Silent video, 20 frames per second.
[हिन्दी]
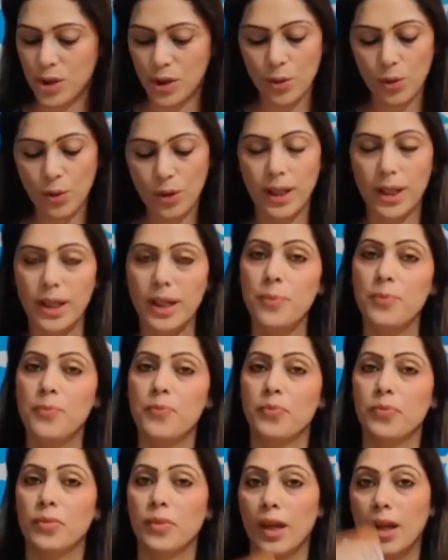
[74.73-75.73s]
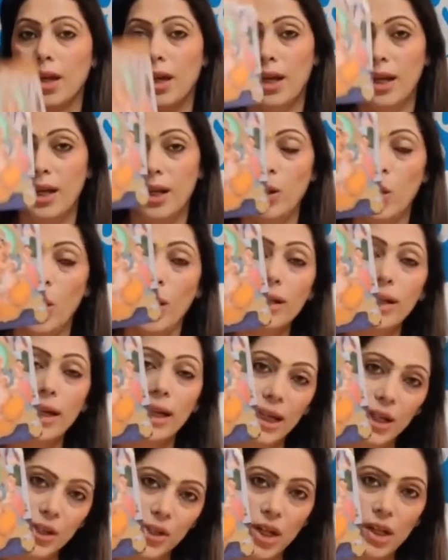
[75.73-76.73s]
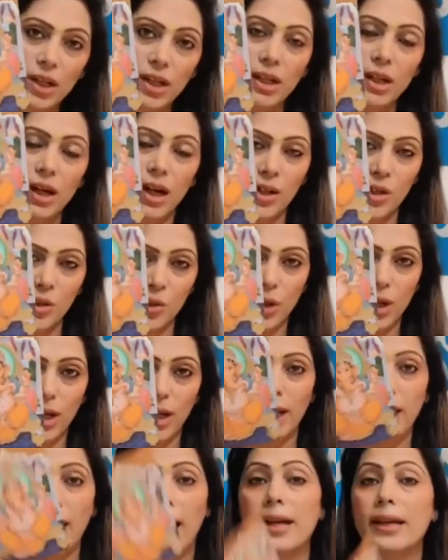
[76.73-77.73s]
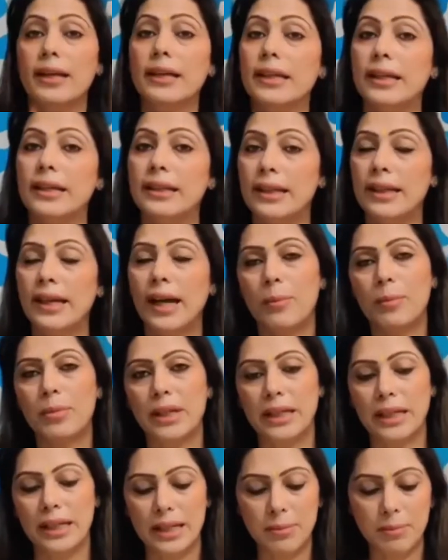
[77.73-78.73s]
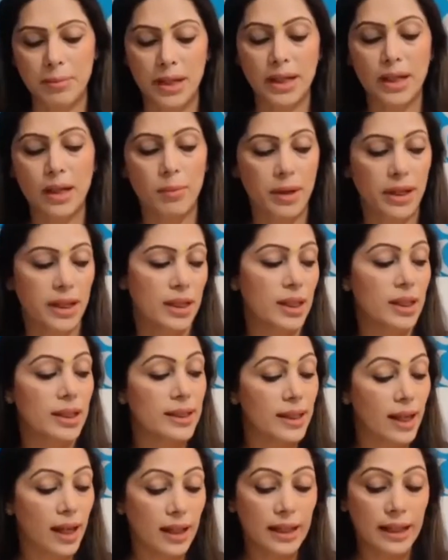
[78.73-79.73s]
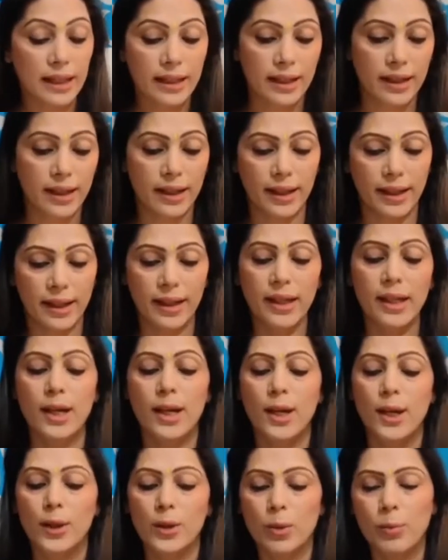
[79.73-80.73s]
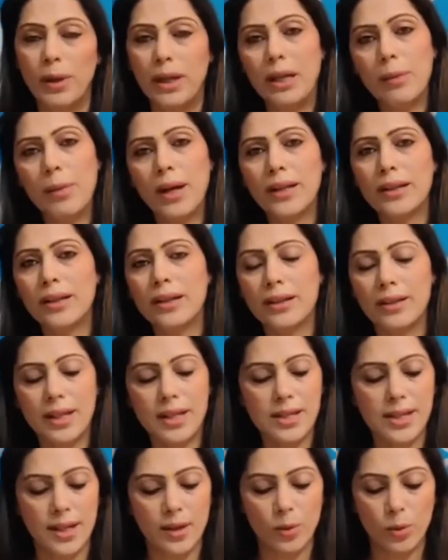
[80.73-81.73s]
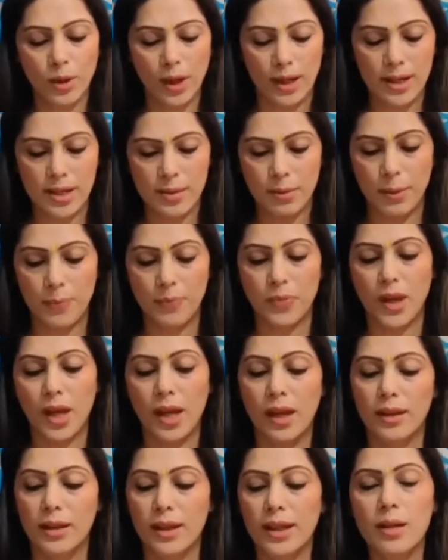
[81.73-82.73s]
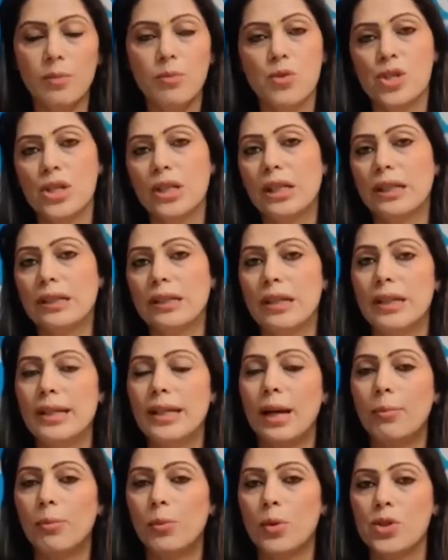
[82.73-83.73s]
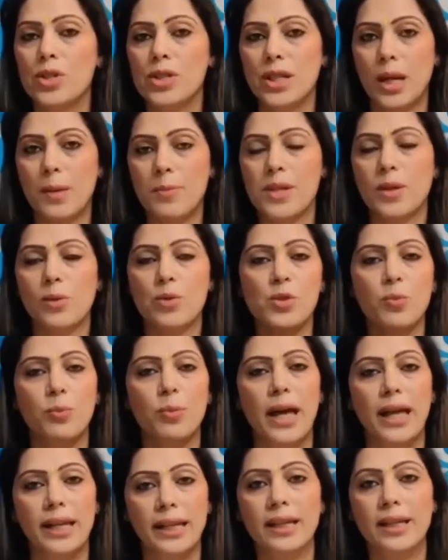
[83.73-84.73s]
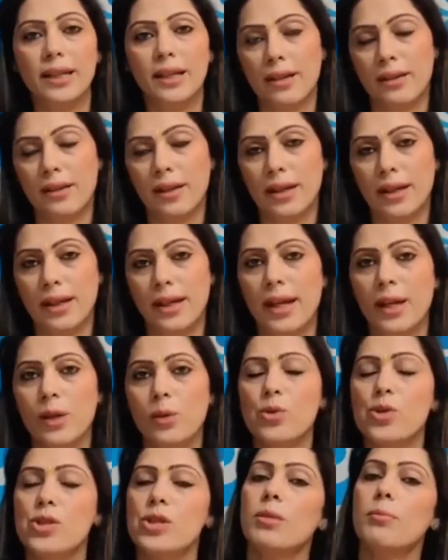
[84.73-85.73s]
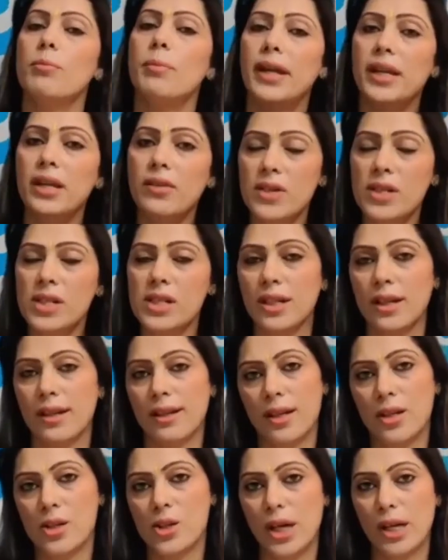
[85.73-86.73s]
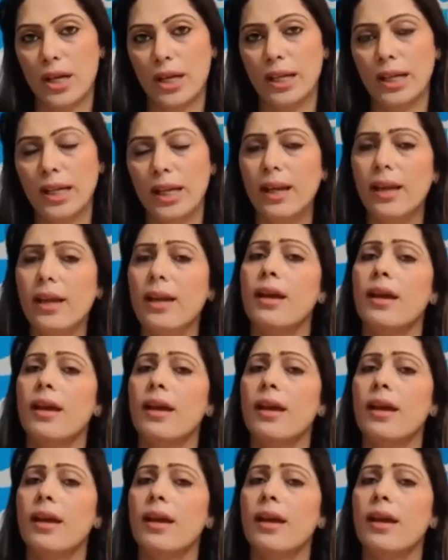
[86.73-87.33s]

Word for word: जिन्होंने लॉर्ड गणेशा का कार्ड चुना है आइए देखते हैं आपके लिए मे का महीना क्या लेकर आया है तो पहले बात करते हैं चैरो कार्ड्स में देखिए मुझे लगता है कि आप कुछ टाइम से कुछ प्लानिंग कर रहे हैं कुछ मैनिफेस्ट करना चाह रहे हैं